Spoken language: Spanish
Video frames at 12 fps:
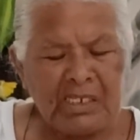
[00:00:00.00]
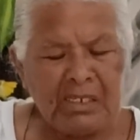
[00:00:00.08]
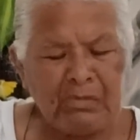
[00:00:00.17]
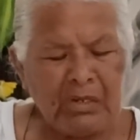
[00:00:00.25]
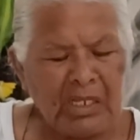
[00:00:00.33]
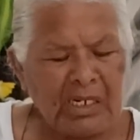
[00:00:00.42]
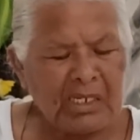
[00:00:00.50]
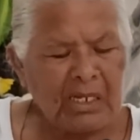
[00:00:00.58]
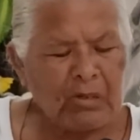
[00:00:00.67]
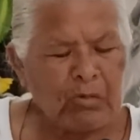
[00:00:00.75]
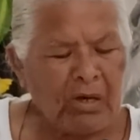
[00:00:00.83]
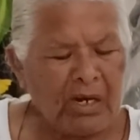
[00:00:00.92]
encima del
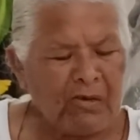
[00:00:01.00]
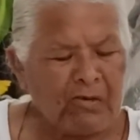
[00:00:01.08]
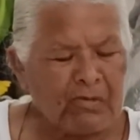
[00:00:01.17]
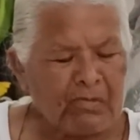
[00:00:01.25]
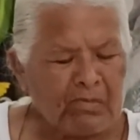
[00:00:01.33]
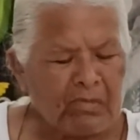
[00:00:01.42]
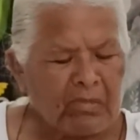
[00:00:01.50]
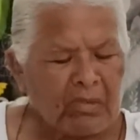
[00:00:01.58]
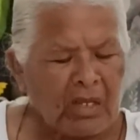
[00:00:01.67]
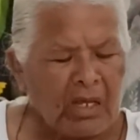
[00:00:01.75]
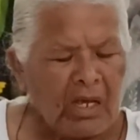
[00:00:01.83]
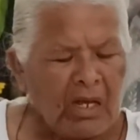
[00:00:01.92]
santuario,
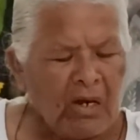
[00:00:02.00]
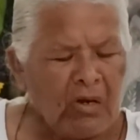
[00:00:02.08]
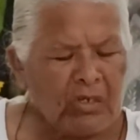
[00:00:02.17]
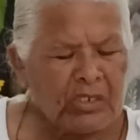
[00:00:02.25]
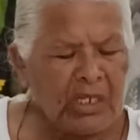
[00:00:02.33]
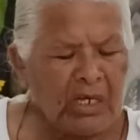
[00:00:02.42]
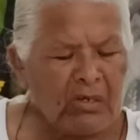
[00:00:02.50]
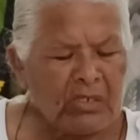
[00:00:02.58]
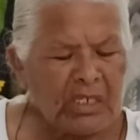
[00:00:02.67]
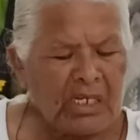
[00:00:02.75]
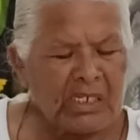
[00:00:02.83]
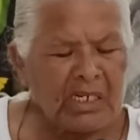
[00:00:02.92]
los hijos de